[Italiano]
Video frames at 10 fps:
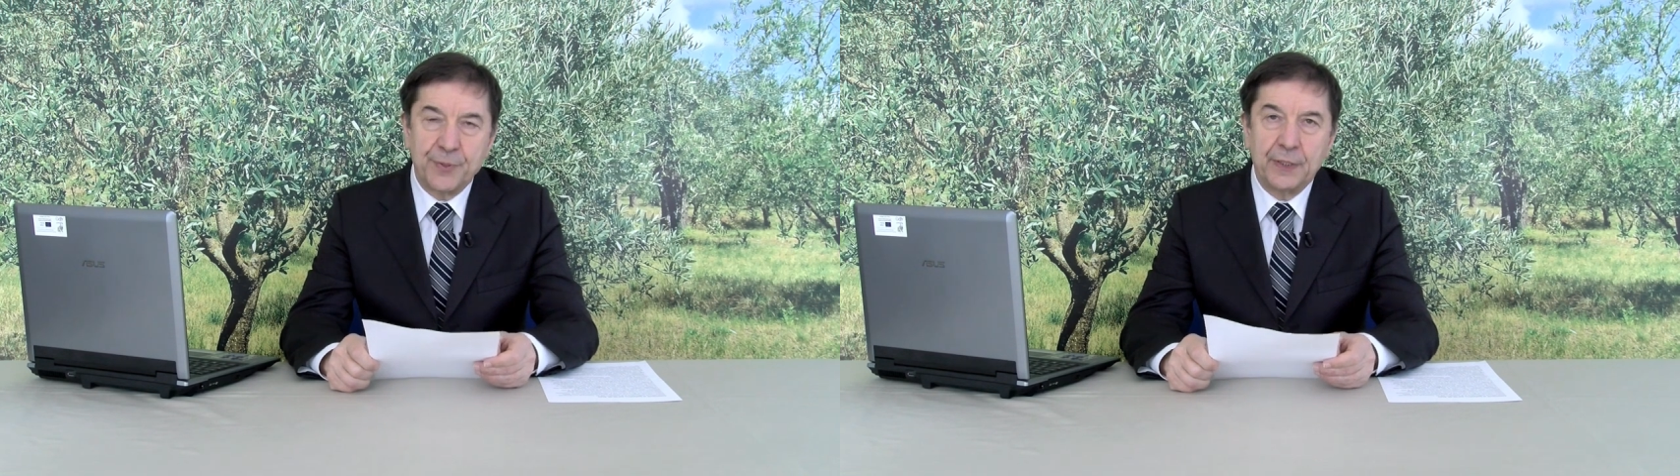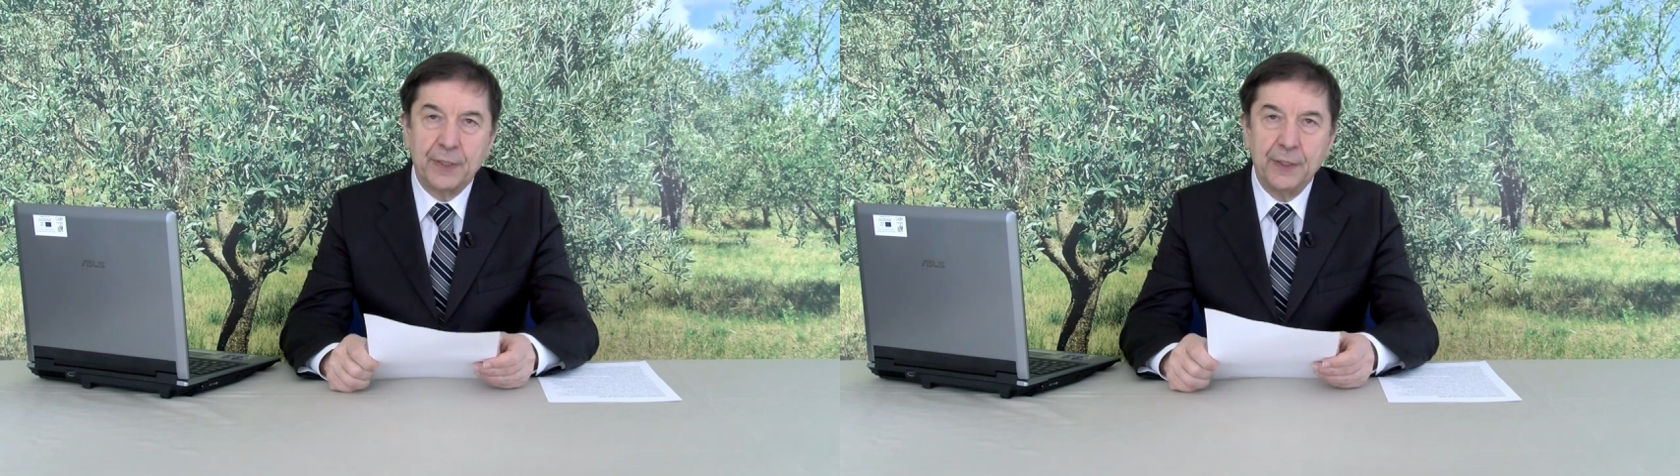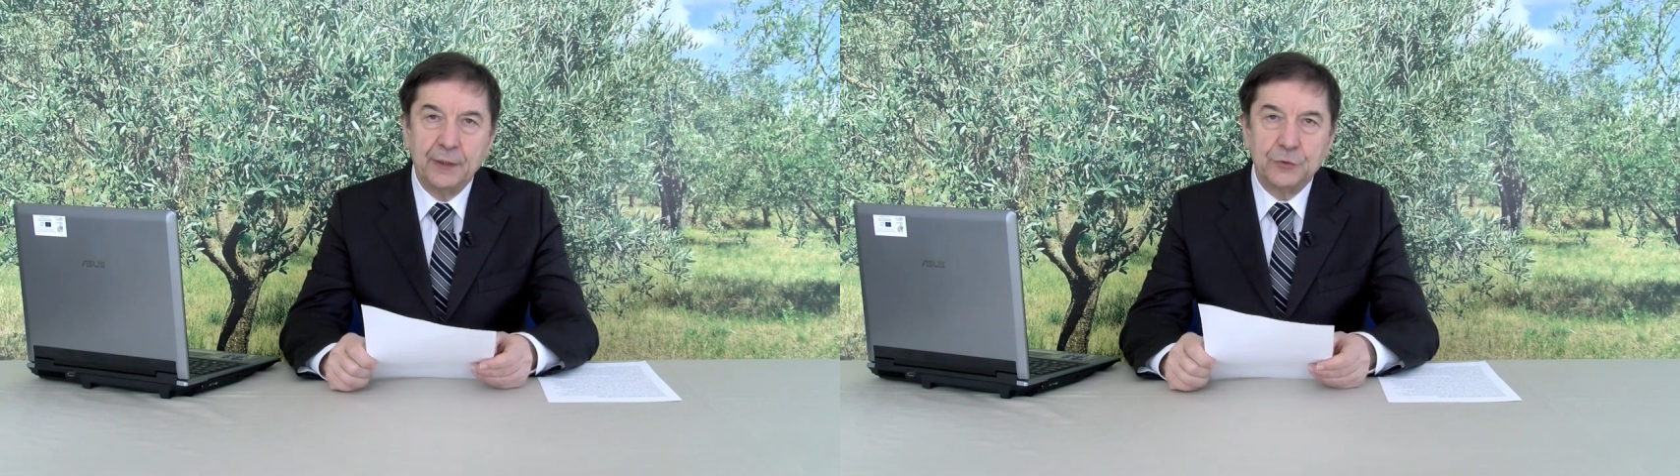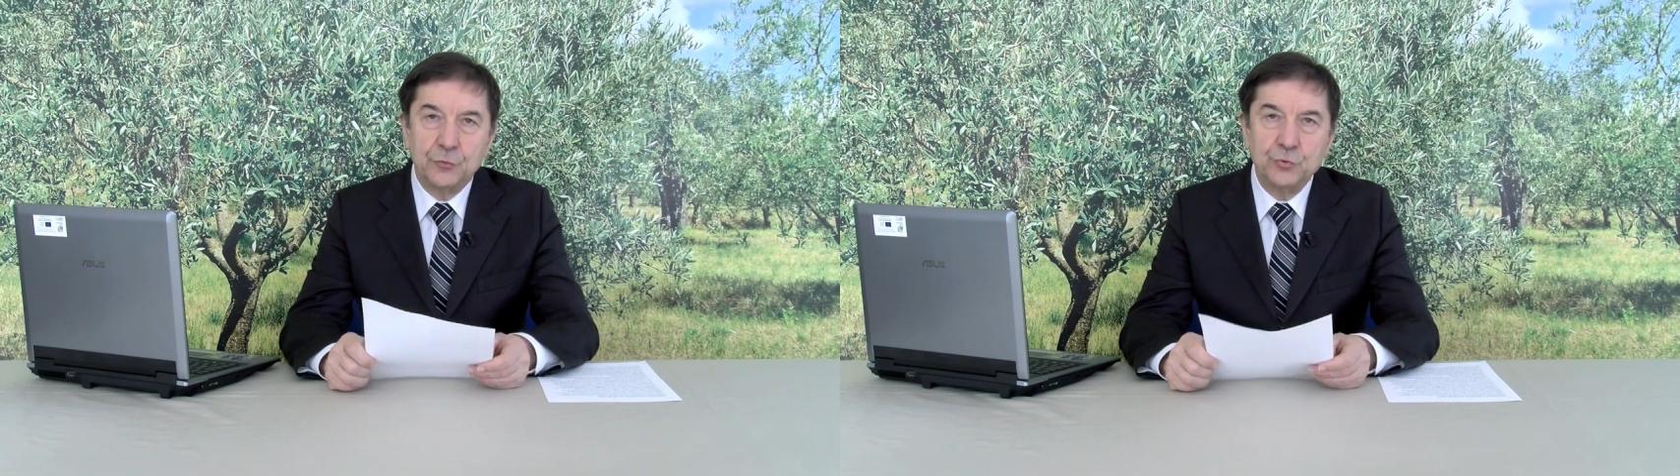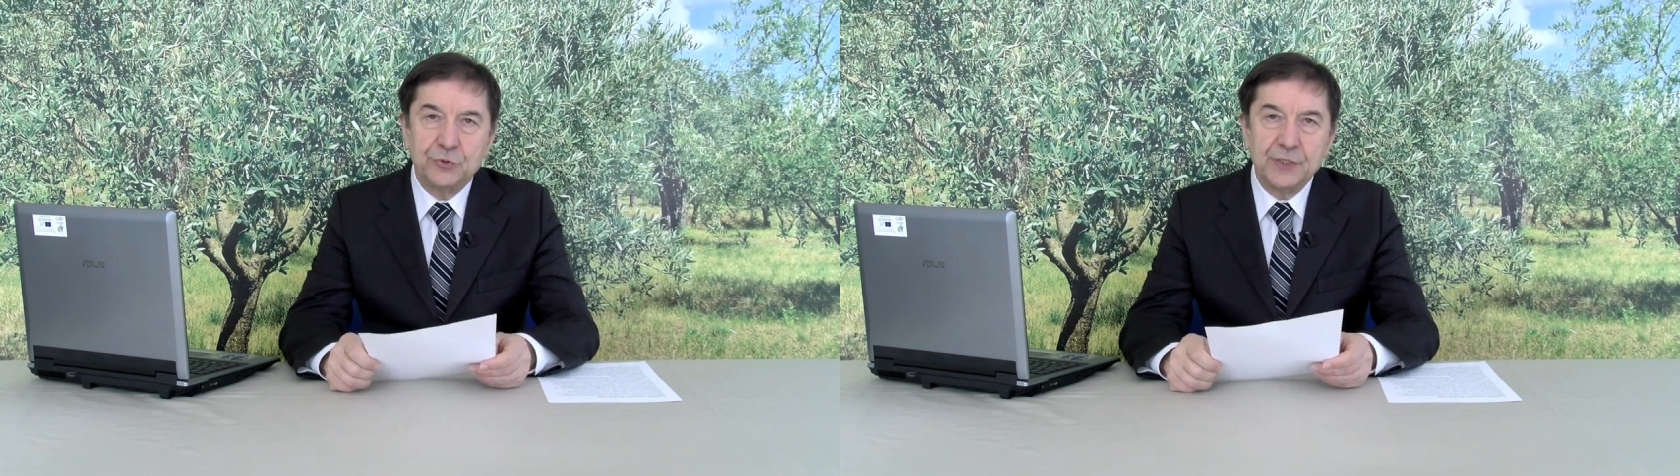per
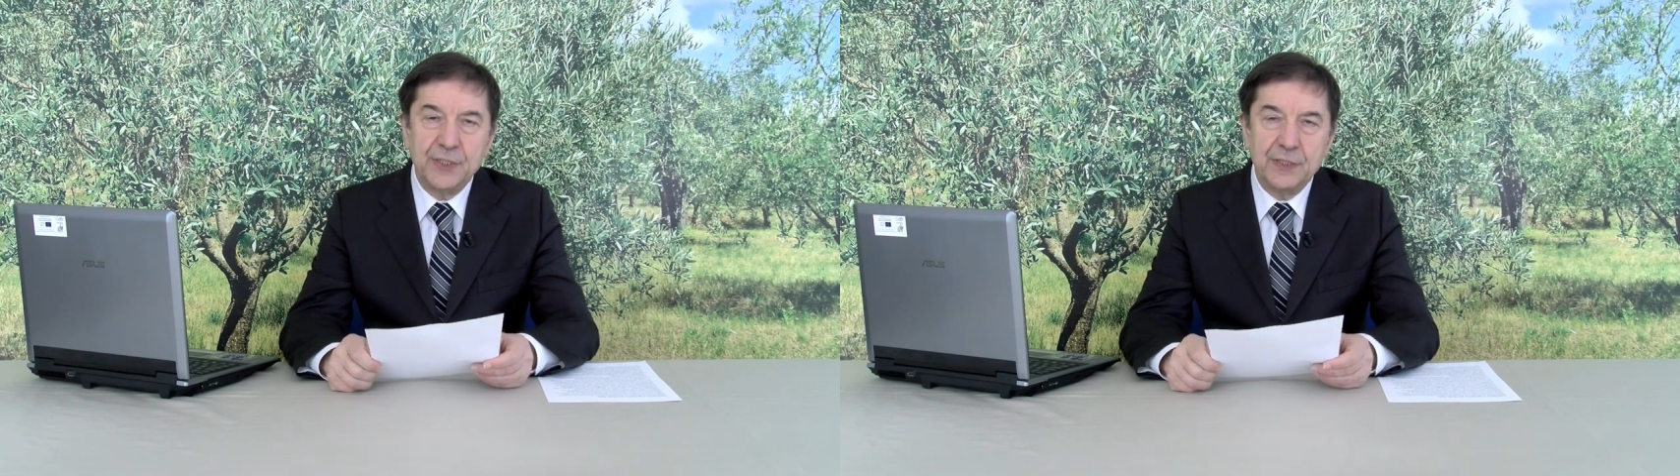tutti